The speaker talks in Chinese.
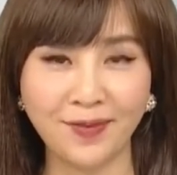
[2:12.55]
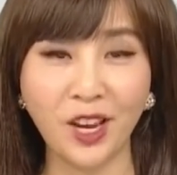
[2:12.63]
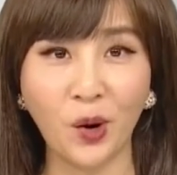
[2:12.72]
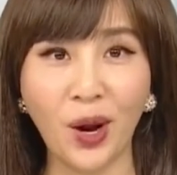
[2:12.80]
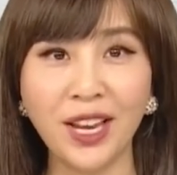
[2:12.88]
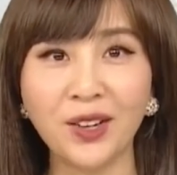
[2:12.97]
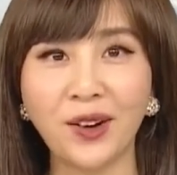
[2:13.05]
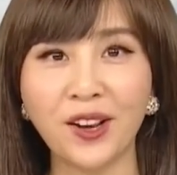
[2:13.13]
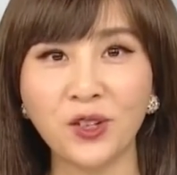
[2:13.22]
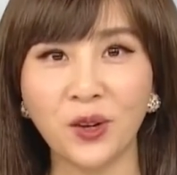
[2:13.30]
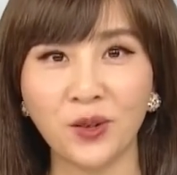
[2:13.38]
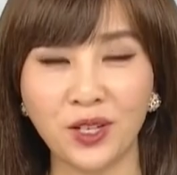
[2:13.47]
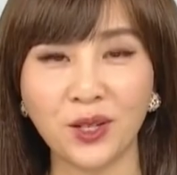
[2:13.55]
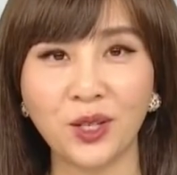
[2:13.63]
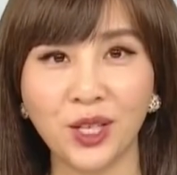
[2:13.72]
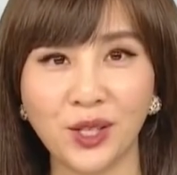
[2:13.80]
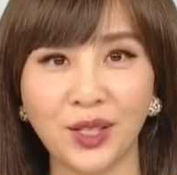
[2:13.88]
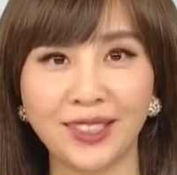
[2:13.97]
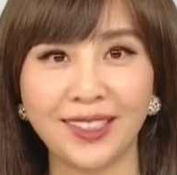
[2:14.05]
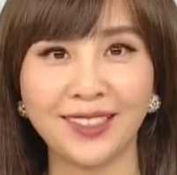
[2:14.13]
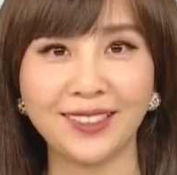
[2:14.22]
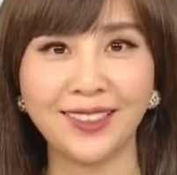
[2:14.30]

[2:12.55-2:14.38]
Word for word: 也欢迎观众持续锁定。